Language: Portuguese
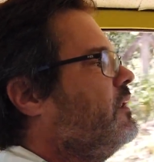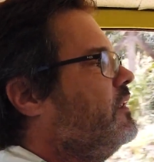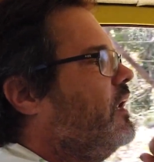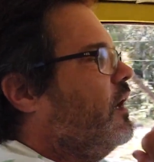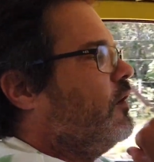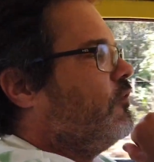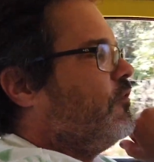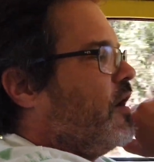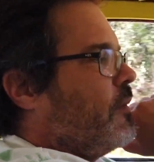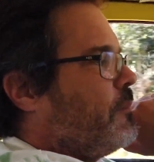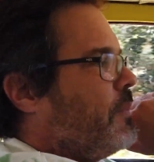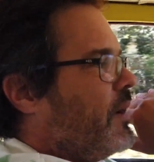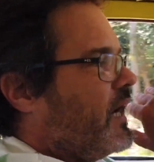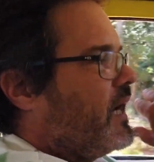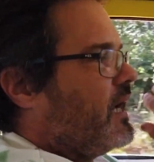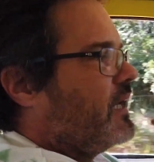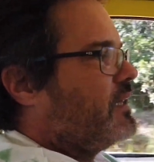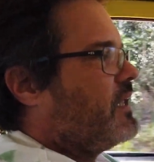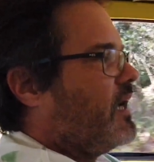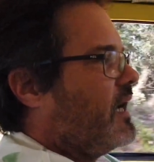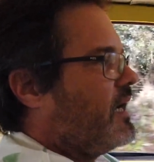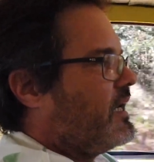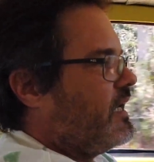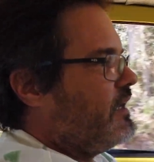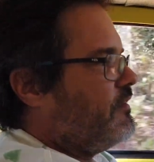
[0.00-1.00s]
não vai
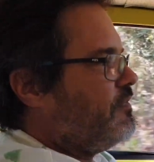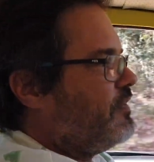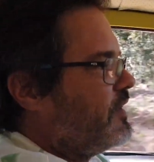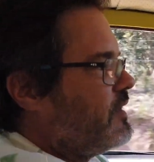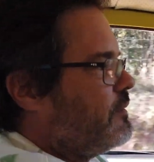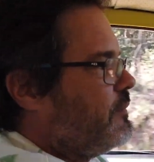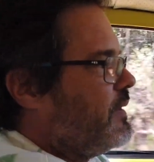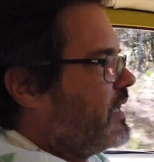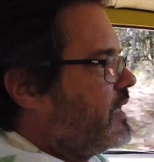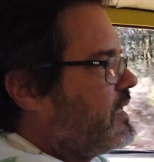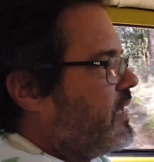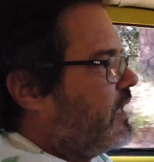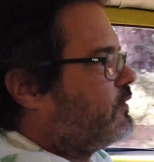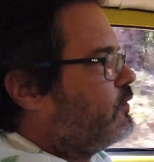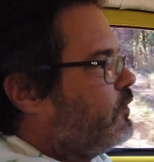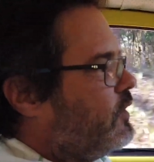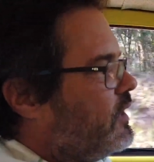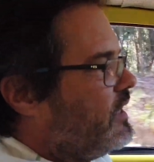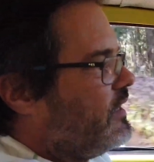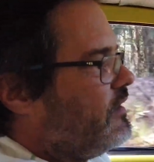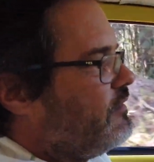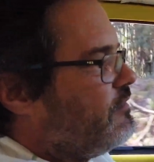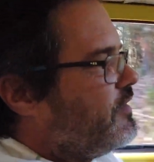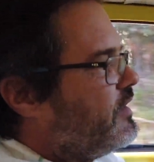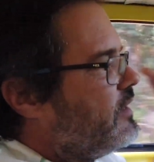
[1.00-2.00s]
pagar tarifa de
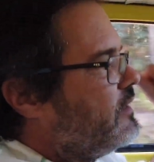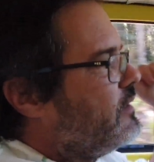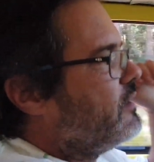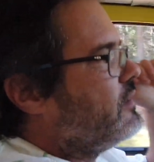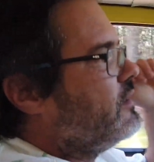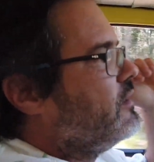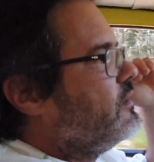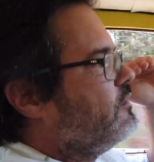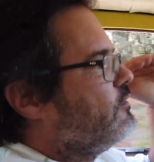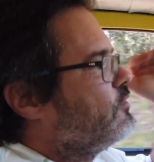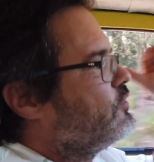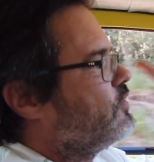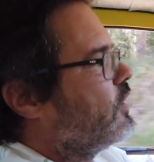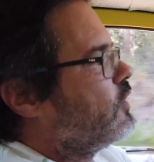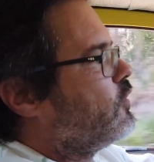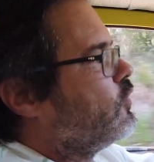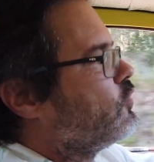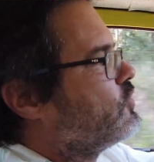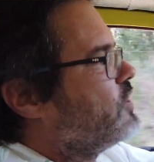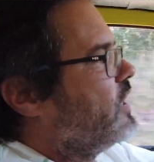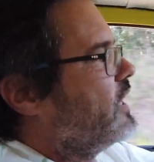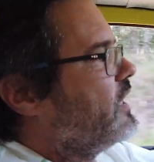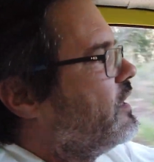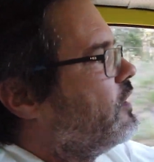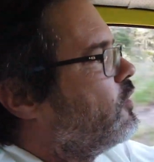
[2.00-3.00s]
mercado livre, você
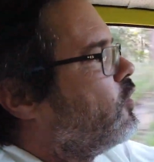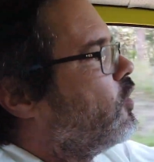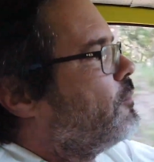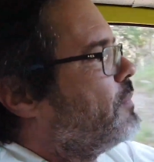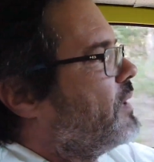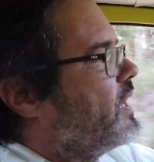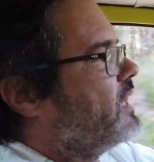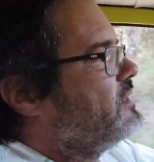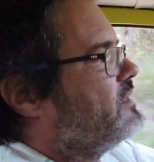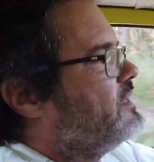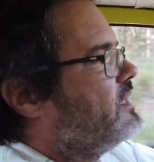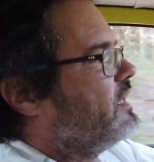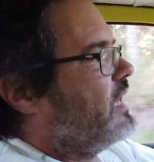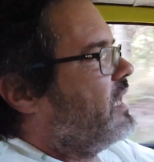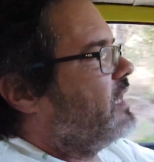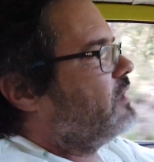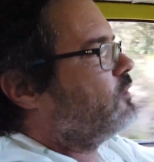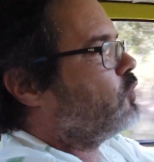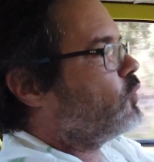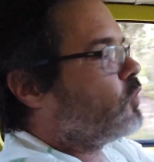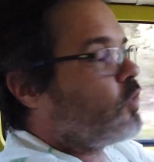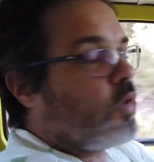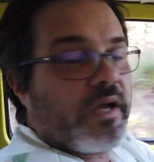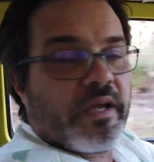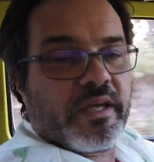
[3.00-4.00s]
consegue comprar
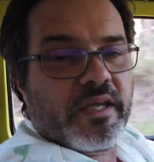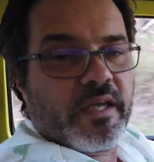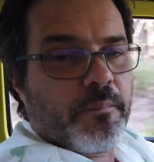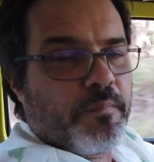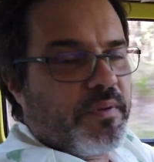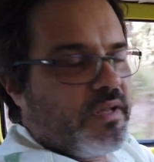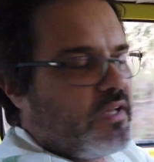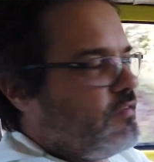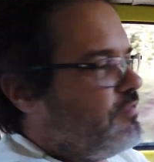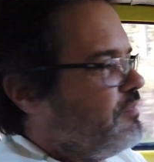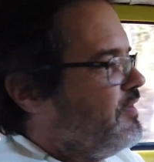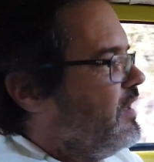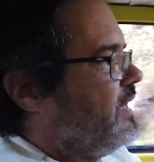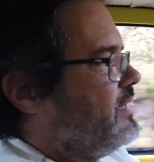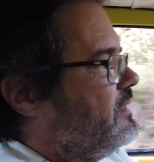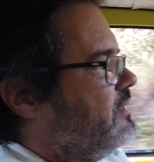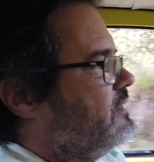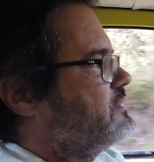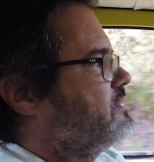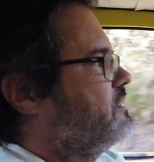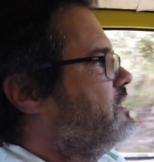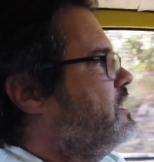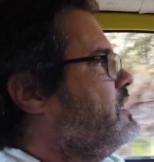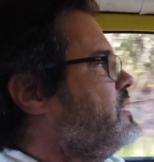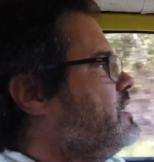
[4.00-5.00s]
direto com a equipe de
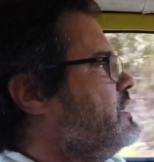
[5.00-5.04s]
vendas,